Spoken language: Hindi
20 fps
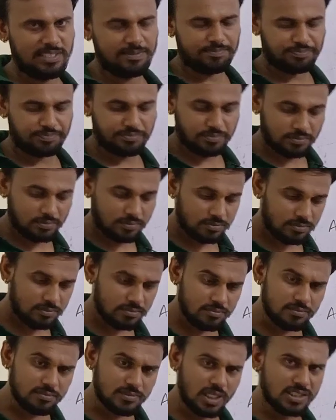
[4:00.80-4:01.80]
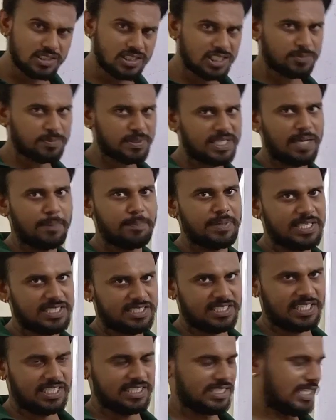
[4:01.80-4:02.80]
हैं जिसमें क्या
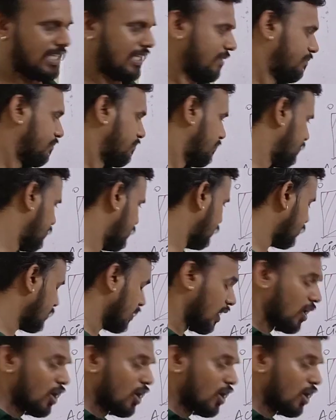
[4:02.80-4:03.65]
बेस रहता है